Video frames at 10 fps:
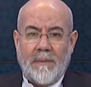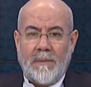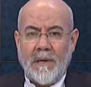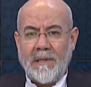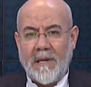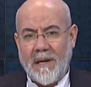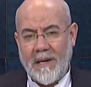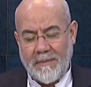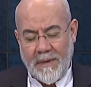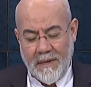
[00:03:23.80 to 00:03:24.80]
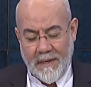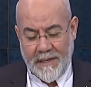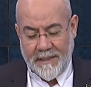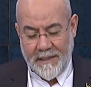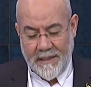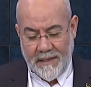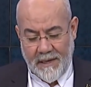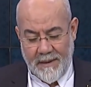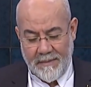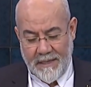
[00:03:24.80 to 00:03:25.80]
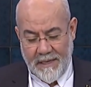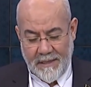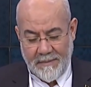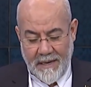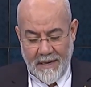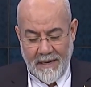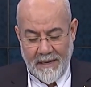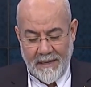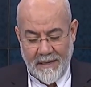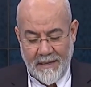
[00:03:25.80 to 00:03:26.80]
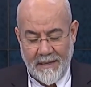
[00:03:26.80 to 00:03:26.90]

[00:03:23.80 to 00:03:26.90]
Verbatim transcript: Başladı arabanın lastiğini tamir etmeye.